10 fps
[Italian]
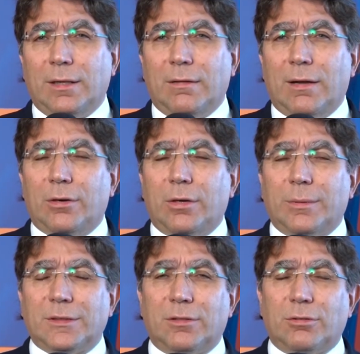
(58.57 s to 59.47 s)
derivato di
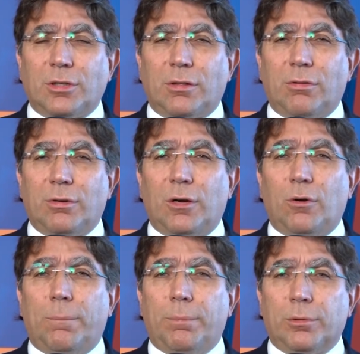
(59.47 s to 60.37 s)
questa associazione è
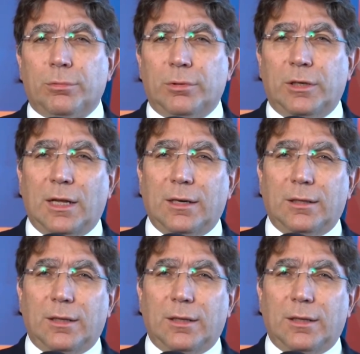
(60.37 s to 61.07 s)
l'opportunità di